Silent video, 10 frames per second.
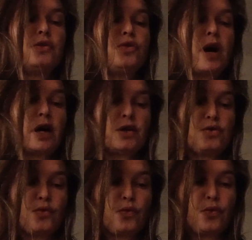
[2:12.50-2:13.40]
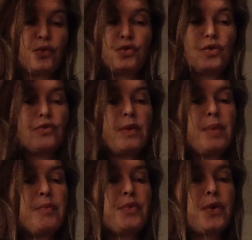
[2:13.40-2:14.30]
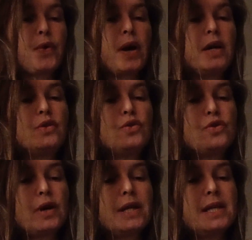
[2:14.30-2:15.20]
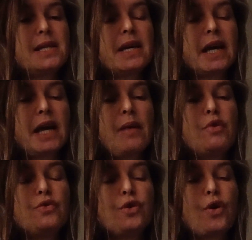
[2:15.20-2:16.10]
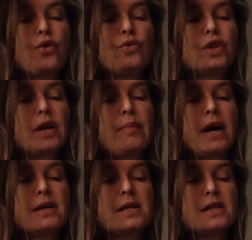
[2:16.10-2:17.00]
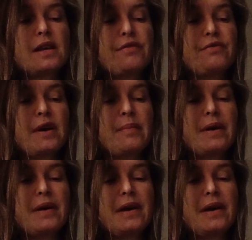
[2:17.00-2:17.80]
Tu as raison, je ne vois pas pourquoi il te serait désagréable de rencontrer Max et sa femme.